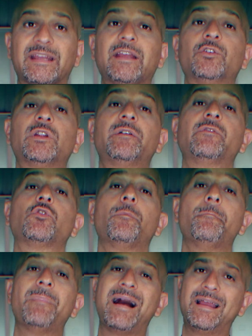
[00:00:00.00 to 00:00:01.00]
che non avevano
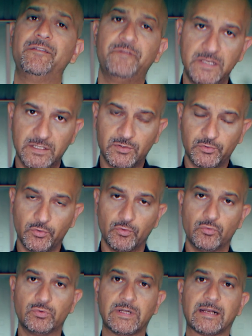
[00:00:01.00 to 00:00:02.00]
mai visto
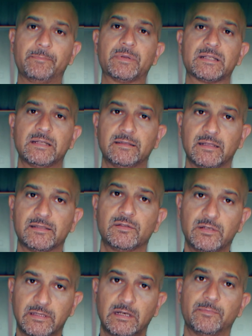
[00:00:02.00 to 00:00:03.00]
una
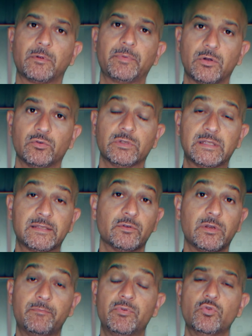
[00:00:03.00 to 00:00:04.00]
rappresentazione della propria
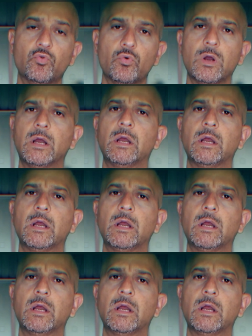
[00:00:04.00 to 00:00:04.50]
condizione più